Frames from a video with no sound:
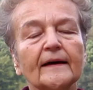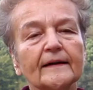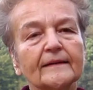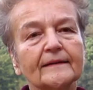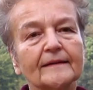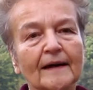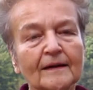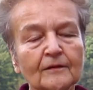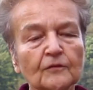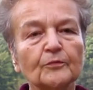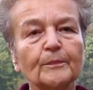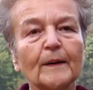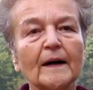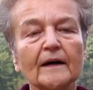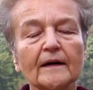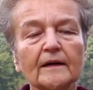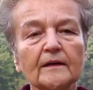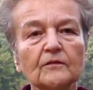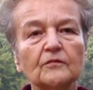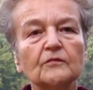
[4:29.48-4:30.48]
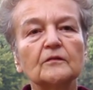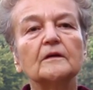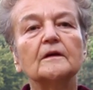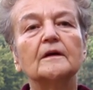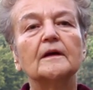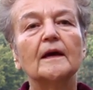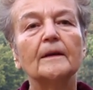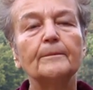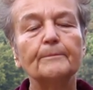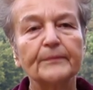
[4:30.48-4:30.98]
Äh, Transparenz
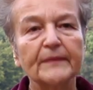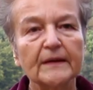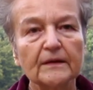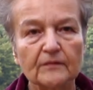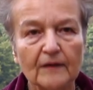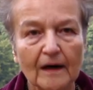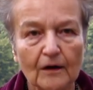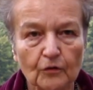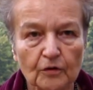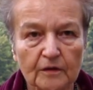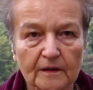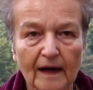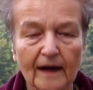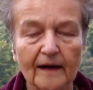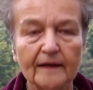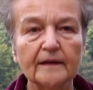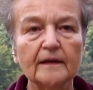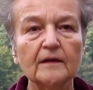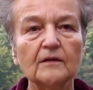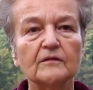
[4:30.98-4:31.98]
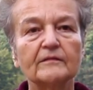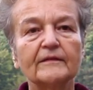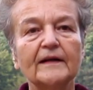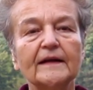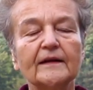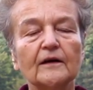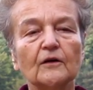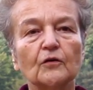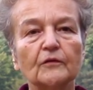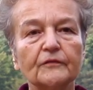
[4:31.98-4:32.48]
gibt es auch da nicht,
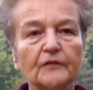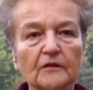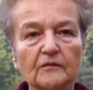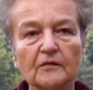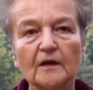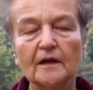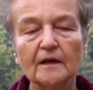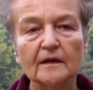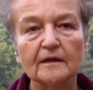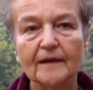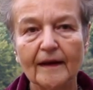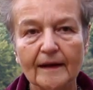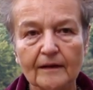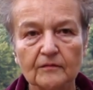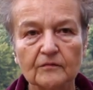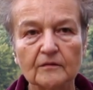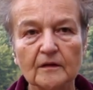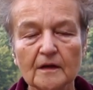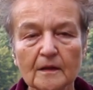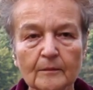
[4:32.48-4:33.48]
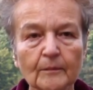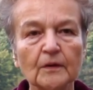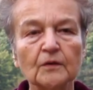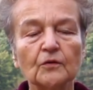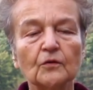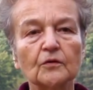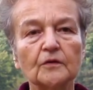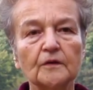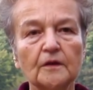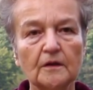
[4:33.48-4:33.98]
weil der offizielle Text immer
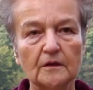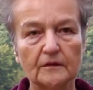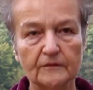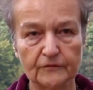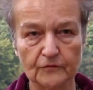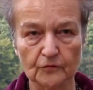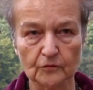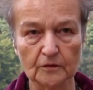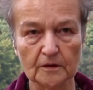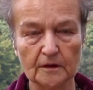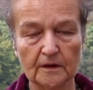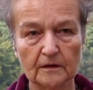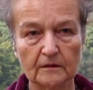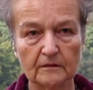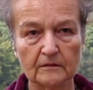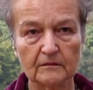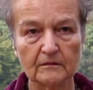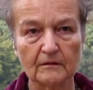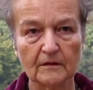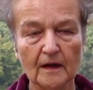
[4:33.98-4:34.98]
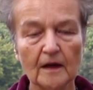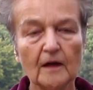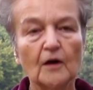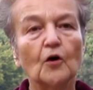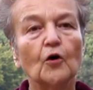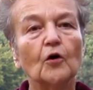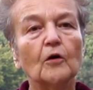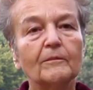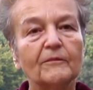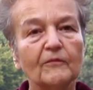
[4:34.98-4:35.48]
noch nicht vorliegt,
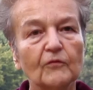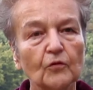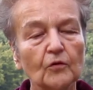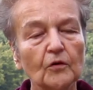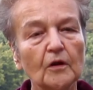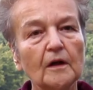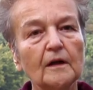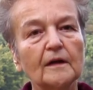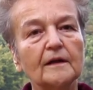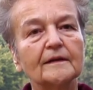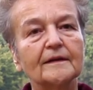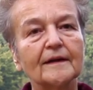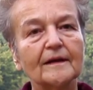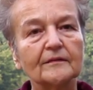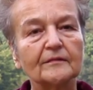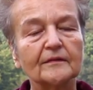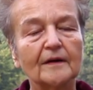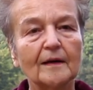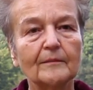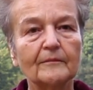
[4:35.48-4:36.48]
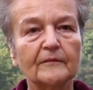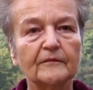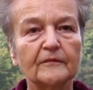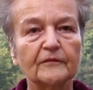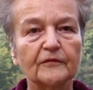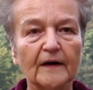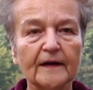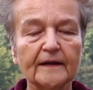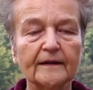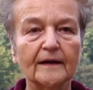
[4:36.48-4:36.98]
obwohl das am
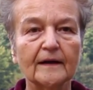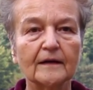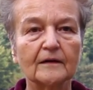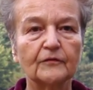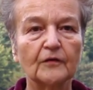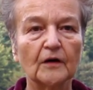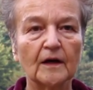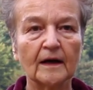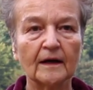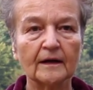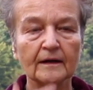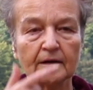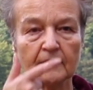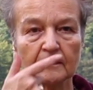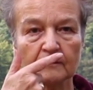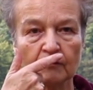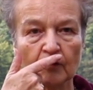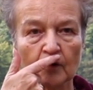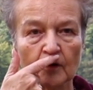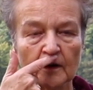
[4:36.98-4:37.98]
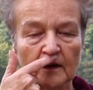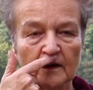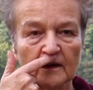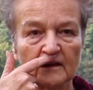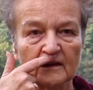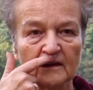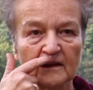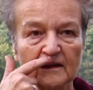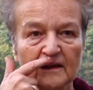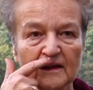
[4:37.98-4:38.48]
Freitag vergangener Woche
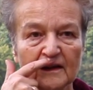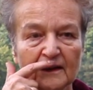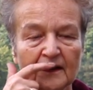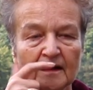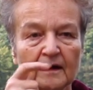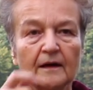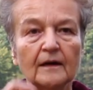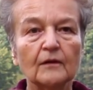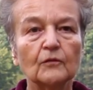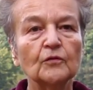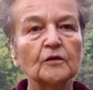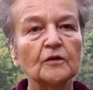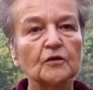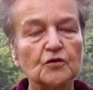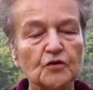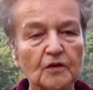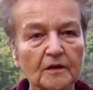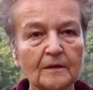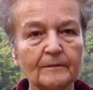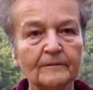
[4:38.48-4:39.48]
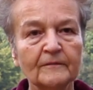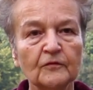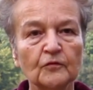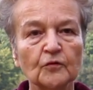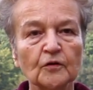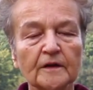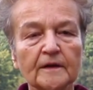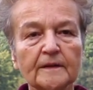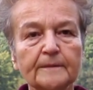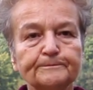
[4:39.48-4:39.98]
unterschrieben
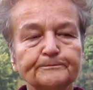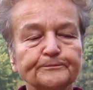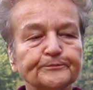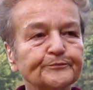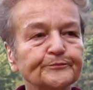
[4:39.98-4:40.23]
wurde.